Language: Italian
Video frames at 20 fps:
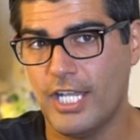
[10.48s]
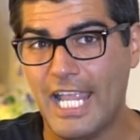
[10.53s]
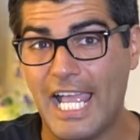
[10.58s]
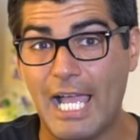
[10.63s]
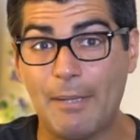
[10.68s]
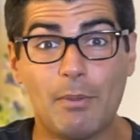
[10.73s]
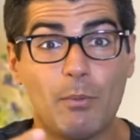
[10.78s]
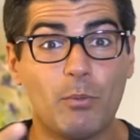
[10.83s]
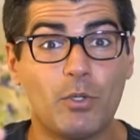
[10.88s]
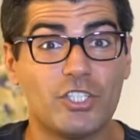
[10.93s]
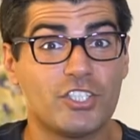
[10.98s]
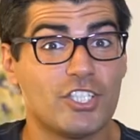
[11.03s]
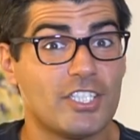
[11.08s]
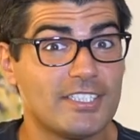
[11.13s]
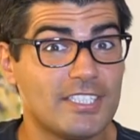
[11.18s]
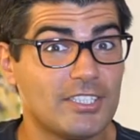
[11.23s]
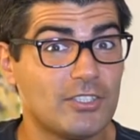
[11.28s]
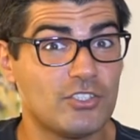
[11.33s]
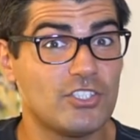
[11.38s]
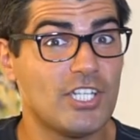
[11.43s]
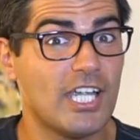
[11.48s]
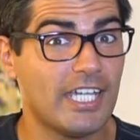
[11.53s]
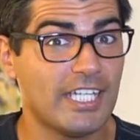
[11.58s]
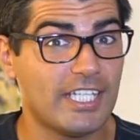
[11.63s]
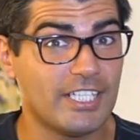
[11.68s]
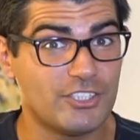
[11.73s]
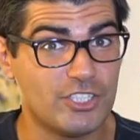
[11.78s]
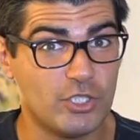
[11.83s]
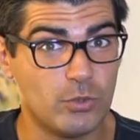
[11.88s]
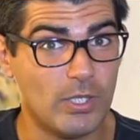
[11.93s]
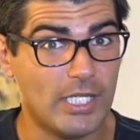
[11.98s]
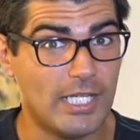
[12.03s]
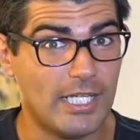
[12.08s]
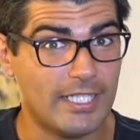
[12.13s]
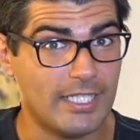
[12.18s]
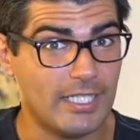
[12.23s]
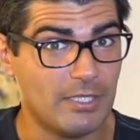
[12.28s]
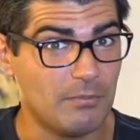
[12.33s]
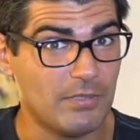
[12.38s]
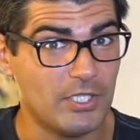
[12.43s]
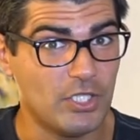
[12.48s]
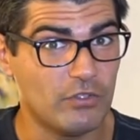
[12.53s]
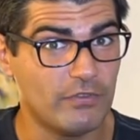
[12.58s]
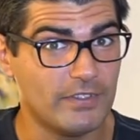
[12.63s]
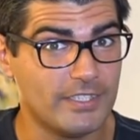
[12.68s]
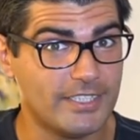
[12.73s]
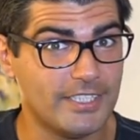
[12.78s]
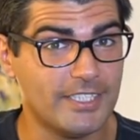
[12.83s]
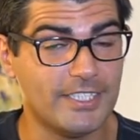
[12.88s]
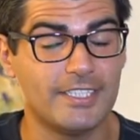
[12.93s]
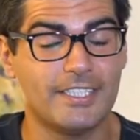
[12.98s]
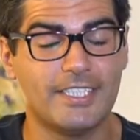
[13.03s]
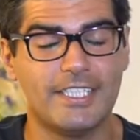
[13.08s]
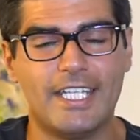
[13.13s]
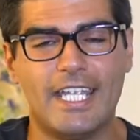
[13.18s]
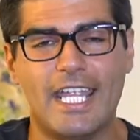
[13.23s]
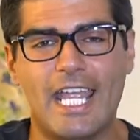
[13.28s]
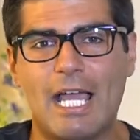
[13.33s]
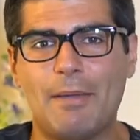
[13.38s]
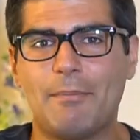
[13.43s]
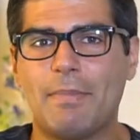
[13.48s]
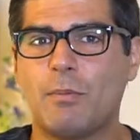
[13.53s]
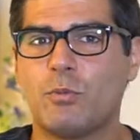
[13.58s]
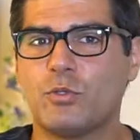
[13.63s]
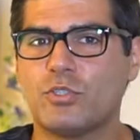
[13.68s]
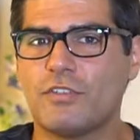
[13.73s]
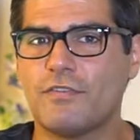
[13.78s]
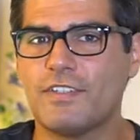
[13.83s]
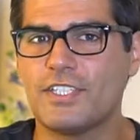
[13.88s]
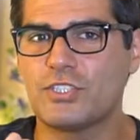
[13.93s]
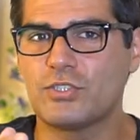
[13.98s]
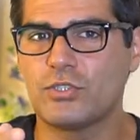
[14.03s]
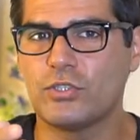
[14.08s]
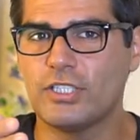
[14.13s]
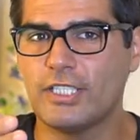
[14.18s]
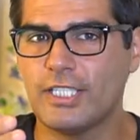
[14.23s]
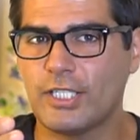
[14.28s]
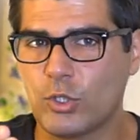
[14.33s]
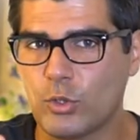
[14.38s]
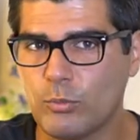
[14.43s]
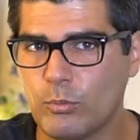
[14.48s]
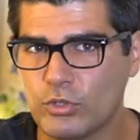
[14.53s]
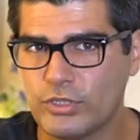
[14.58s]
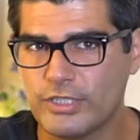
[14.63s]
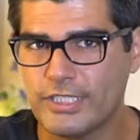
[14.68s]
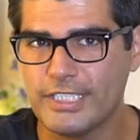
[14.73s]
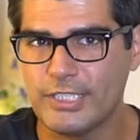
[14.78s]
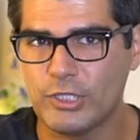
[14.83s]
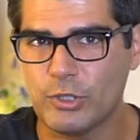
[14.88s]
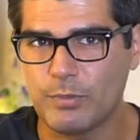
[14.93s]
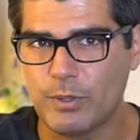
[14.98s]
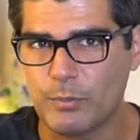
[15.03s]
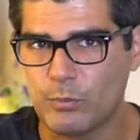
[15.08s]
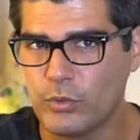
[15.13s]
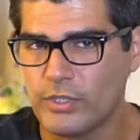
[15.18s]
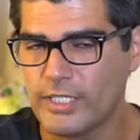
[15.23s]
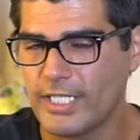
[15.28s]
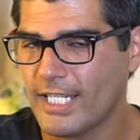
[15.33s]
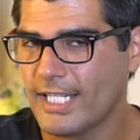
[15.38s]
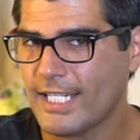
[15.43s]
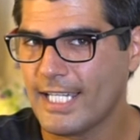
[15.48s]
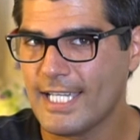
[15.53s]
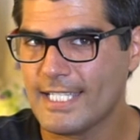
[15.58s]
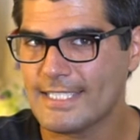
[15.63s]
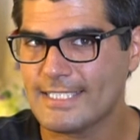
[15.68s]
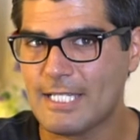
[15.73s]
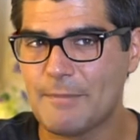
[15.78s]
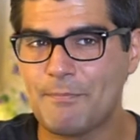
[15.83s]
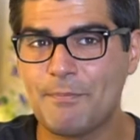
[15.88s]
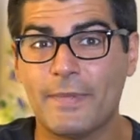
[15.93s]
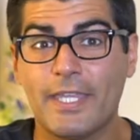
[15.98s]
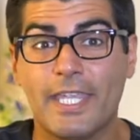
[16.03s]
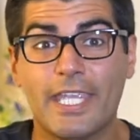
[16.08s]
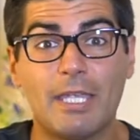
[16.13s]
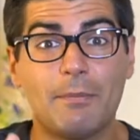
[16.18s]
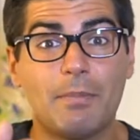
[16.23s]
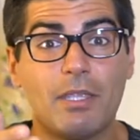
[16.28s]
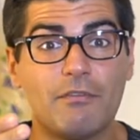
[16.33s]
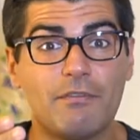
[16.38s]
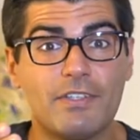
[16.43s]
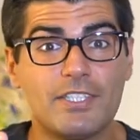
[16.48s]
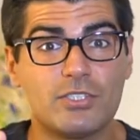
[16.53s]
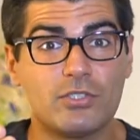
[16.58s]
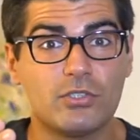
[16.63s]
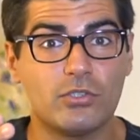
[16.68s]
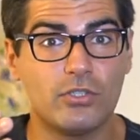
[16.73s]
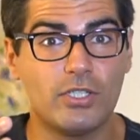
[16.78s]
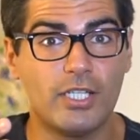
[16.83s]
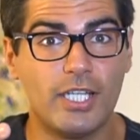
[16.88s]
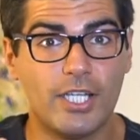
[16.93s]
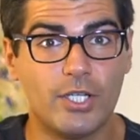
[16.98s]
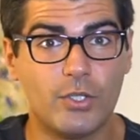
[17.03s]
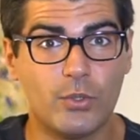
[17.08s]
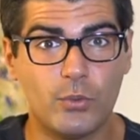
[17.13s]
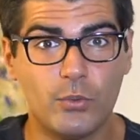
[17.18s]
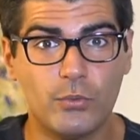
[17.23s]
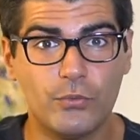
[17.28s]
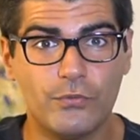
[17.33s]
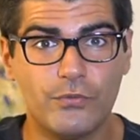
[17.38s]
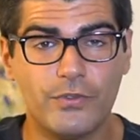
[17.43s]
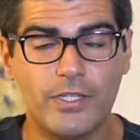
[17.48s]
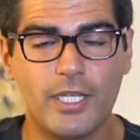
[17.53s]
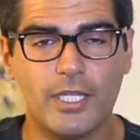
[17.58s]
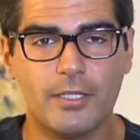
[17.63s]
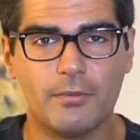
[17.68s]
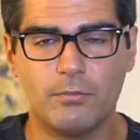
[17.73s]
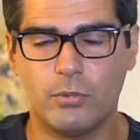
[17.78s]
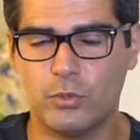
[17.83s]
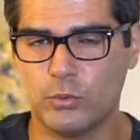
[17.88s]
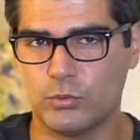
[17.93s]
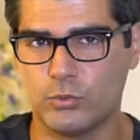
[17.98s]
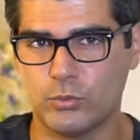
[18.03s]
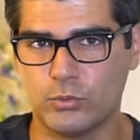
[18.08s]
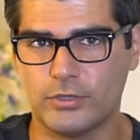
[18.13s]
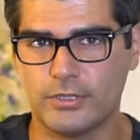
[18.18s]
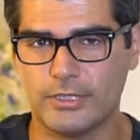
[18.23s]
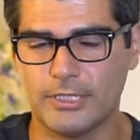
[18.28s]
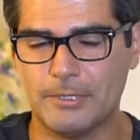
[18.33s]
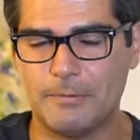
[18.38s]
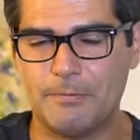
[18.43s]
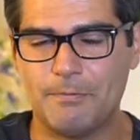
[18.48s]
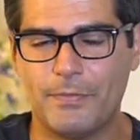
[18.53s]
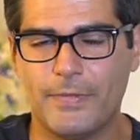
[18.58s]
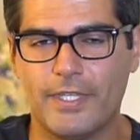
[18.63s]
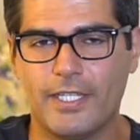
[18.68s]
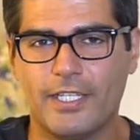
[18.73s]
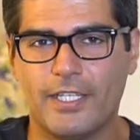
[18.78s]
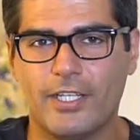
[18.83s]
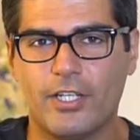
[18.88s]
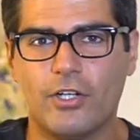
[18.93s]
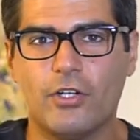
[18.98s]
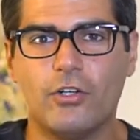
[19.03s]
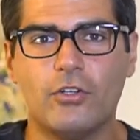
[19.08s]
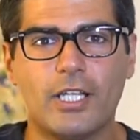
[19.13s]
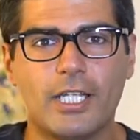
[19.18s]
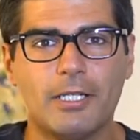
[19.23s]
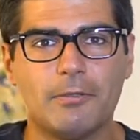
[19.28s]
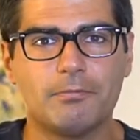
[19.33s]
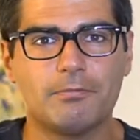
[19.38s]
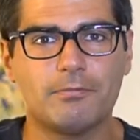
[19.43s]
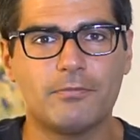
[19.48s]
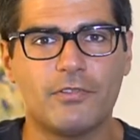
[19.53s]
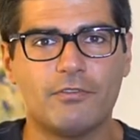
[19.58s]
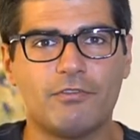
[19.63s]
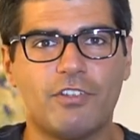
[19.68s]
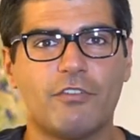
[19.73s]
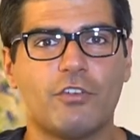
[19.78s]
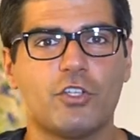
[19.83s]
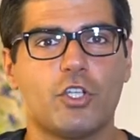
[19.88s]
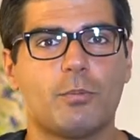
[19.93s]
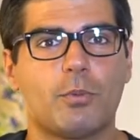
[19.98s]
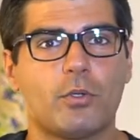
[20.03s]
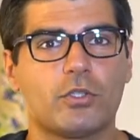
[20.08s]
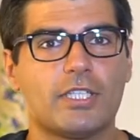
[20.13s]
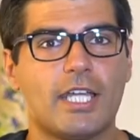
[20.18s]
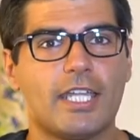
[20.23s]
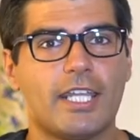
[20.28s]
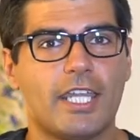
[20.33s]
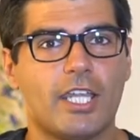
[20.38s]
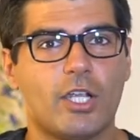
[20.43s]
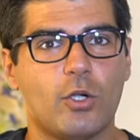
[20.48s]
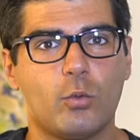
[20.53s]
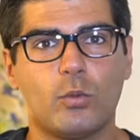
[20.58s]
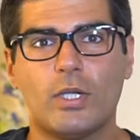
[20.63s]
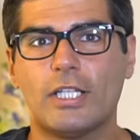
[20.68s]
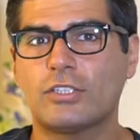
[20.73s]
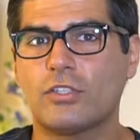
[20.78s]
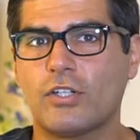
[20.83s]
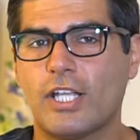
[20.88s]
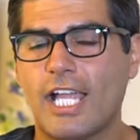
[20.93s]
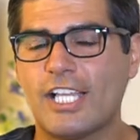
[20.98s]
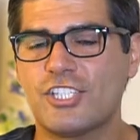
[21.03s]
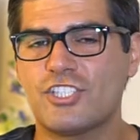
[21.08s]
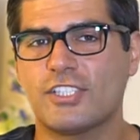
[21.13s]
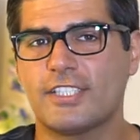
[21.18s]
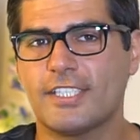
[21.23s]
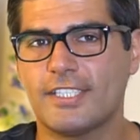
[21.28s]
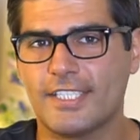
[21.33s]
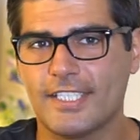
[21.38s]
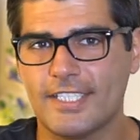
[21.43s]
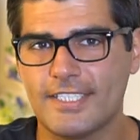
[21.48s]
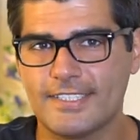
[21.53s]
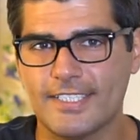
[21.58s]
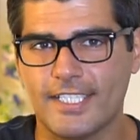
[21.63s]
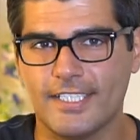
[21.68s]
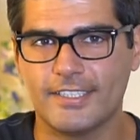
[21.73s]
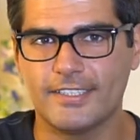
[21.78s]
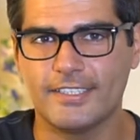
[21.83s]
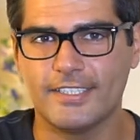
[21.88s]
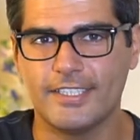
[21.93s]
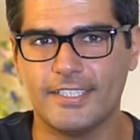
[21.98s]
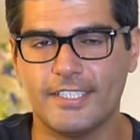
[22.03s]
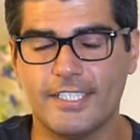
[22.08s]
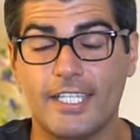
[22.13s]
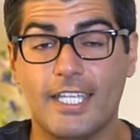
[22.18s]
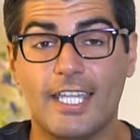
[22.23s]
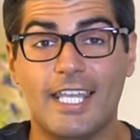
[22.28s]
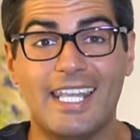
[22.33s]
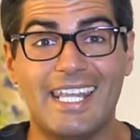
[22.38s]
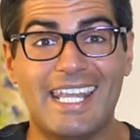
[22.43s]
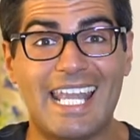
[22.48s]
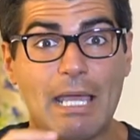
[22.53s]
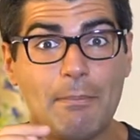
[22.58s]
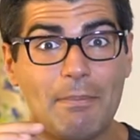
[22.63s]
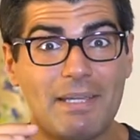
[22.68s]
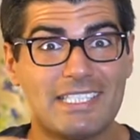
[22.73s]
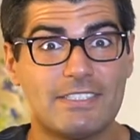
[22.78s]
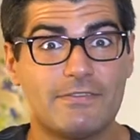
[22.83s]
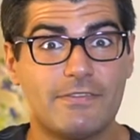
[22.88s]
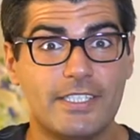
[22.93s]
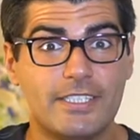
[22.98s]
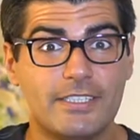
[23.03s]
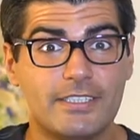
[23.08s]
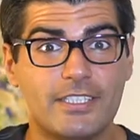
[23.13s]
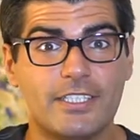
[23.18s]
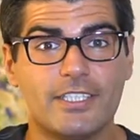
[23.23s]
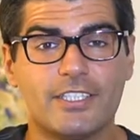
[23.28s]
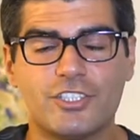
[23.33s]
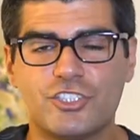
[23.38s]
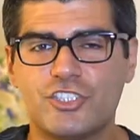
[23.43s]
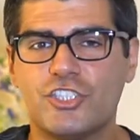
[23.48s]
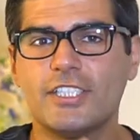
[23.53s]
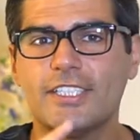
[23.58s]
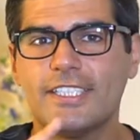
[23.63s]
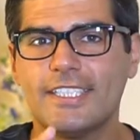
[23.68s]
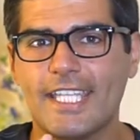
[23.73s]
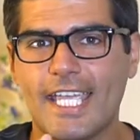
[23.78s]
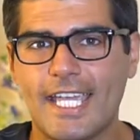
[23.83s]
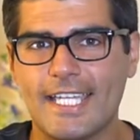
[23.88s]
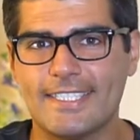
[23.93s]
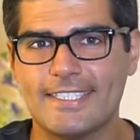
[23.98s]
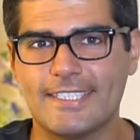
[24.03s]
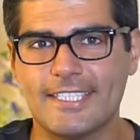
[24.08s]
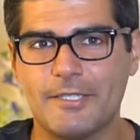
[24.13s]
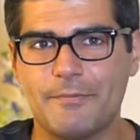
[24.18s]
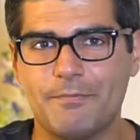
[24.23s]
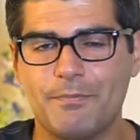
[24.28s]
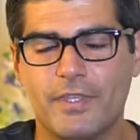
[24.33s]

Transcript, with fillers: Abbiamo recensito già il cellulare, il Mi 9T, abbiamo già visto il robottino per pulire la casa e abbiamo visto le cuffie Bluetooth. Ora vi voglio portare un altro gadget interessante, l'Amazfit GTS.